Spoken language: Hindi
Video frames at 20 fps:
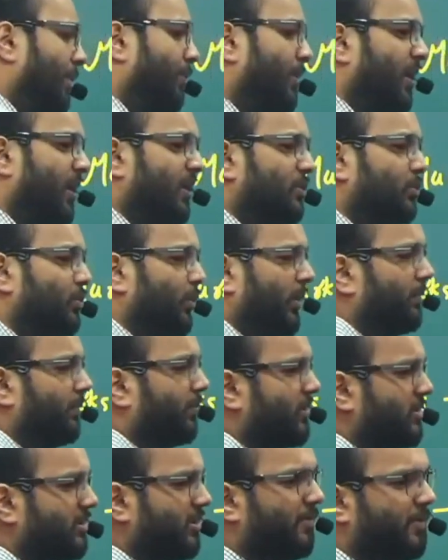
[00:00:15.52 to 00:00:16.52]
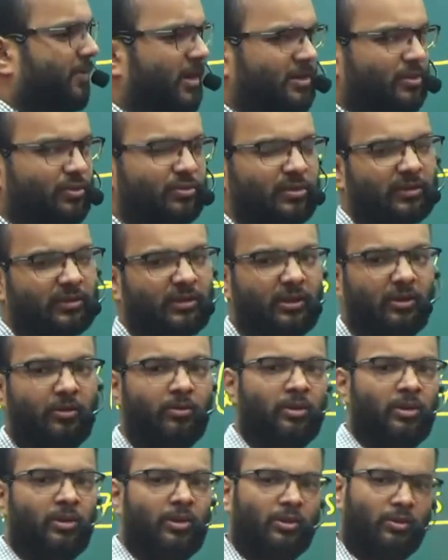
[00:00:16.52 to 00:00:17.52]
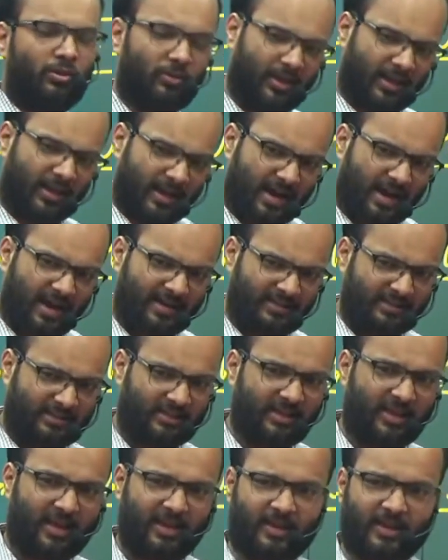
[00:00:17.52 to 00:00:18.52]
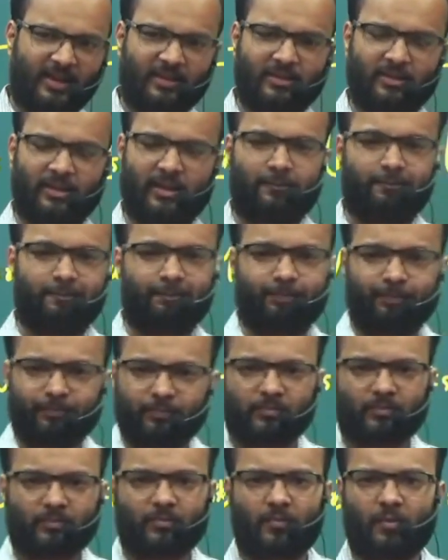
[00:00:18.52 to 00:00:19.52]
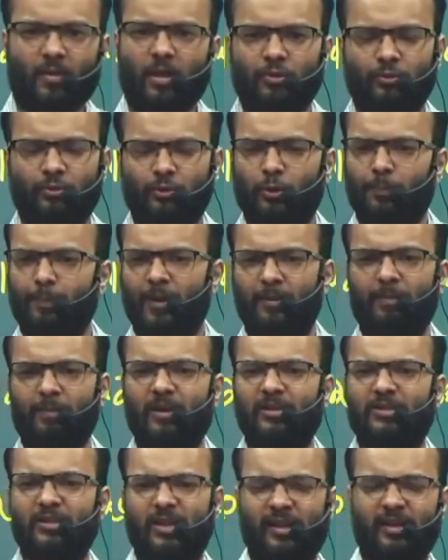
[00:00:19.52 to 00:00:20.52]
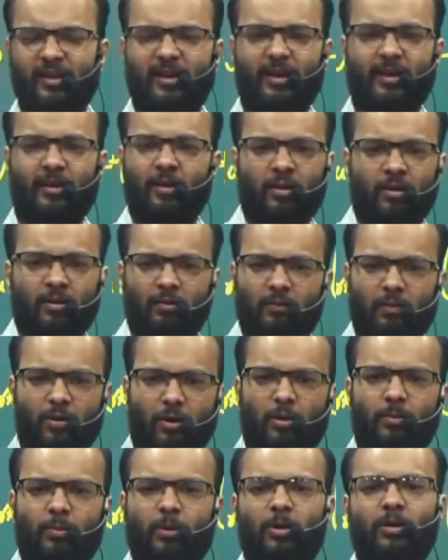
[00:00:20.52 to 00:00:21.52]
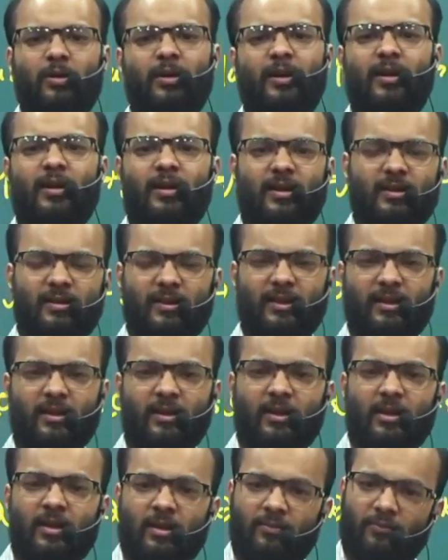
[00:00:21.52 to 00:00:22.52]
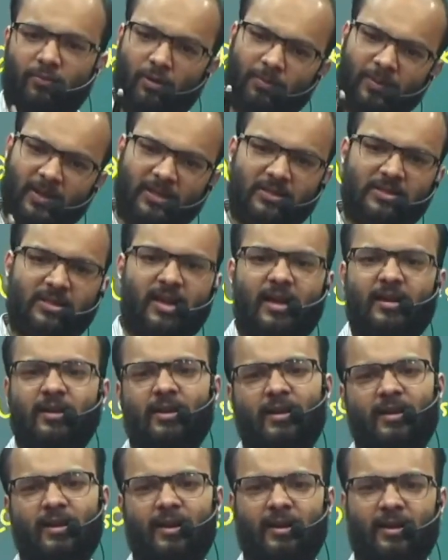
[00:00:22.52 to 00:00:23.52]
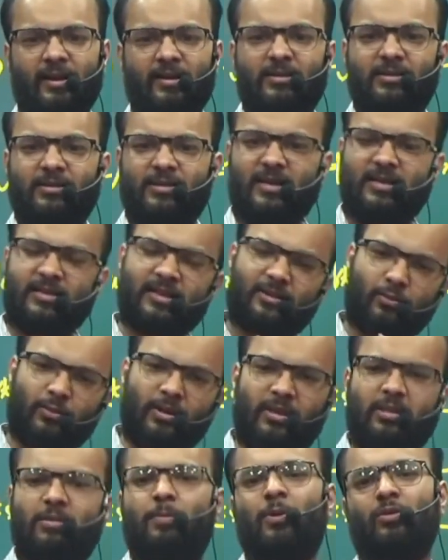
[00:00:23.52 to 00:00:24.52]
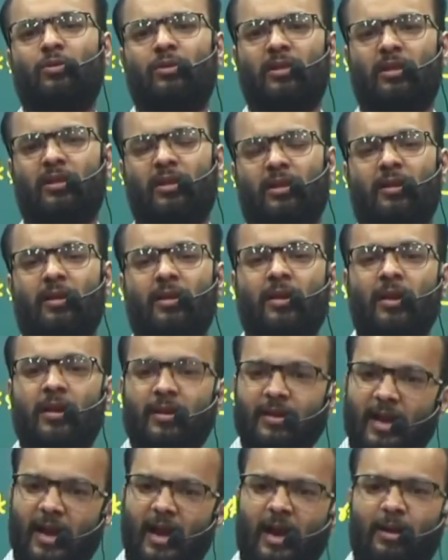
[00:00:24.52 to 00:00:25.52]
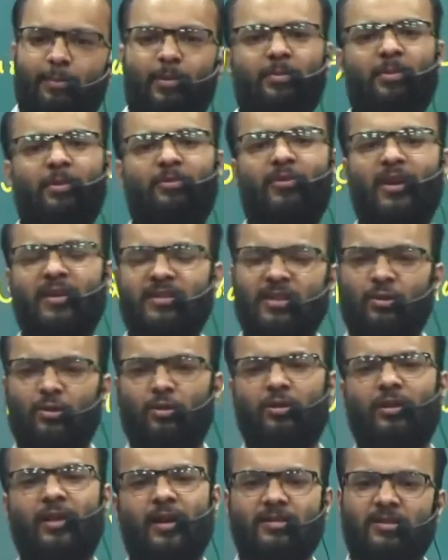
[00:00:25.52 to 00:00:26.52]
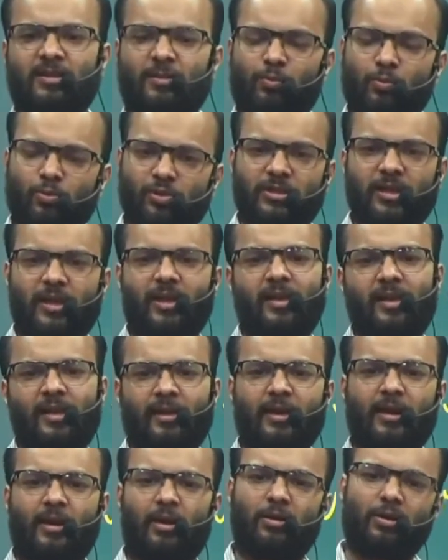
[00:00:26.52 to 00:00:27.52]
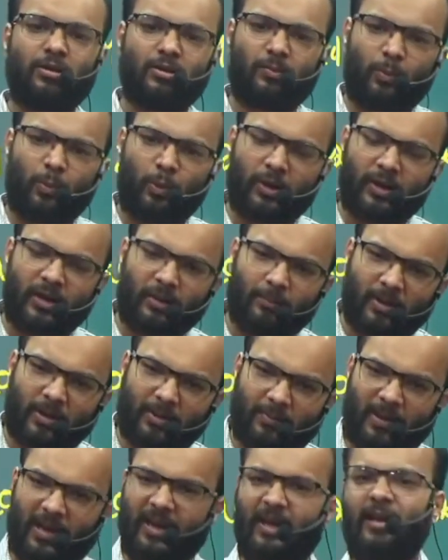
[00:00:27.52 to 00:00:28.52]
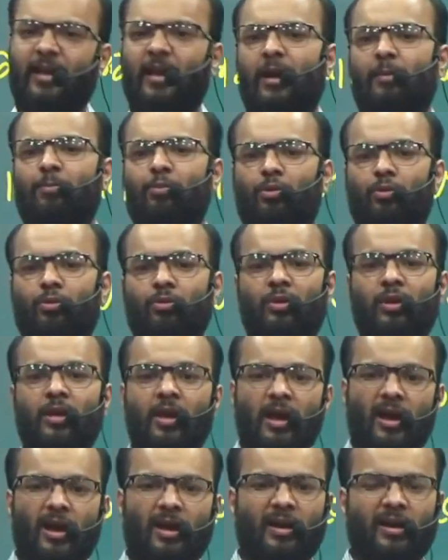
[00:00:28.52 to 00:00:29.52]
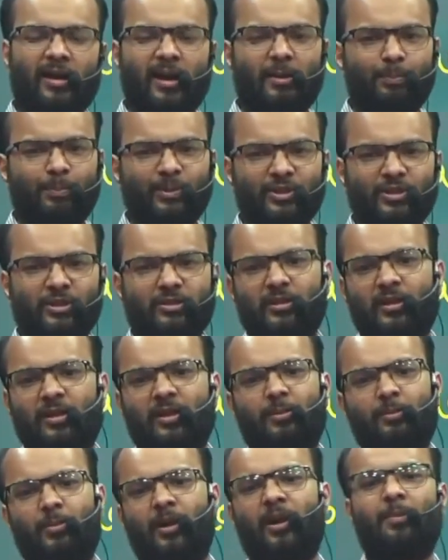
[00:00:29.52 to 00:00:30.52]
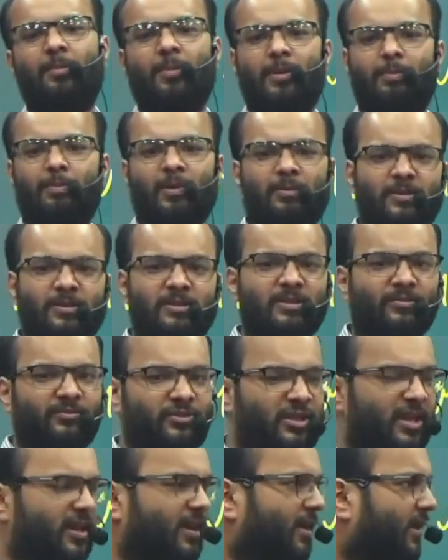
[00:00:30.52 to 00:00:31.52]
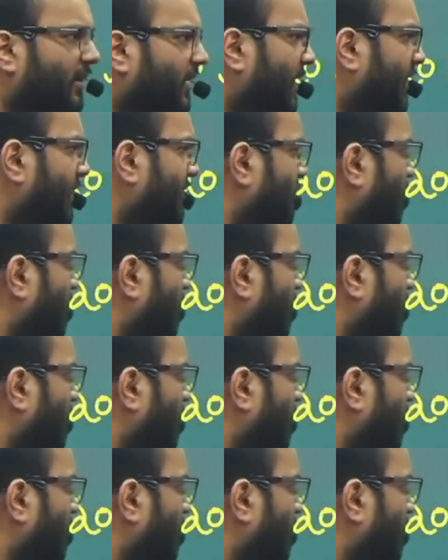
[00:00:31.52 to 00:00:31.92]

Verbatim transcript: 101 परसेंट पास हो सकते हो क्योंकि आईसीआई के अंदर जो पेपर चेकिंग है वो रोबोट नहीं करते वो भी इंसान कर रहे हैं जैसे ट्वेल्थ में होती थी यहाँ पर भी वैसे ही होता है सब कुछ सही लिख के आओगे तो पूरे नंबर मिलेंगे आपको अगर आप पचहत्तर नंबर का पेपर भी सिर्फ सही करके आ जाओ